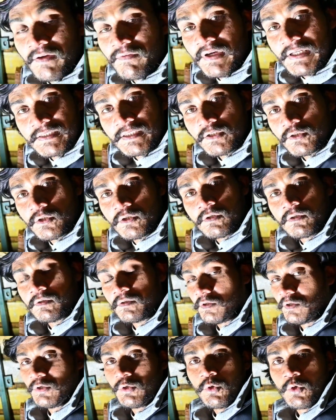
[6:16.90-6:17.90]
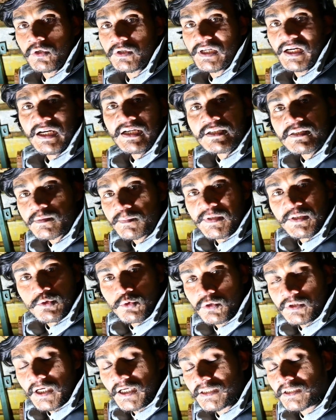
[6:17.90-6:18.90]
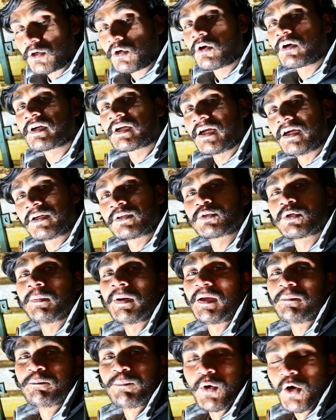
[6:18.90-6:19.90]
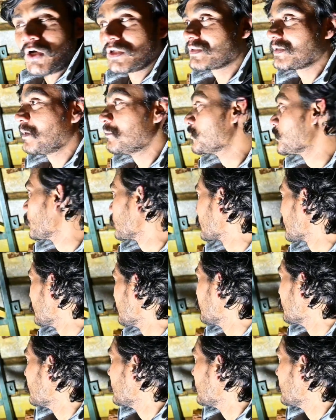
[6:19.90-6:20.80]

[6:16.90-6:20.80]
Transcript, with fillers: वैसे तो लोग टेंट्स में सो जाते हैं और टेंट तो भाई बहुत कमज़ोर है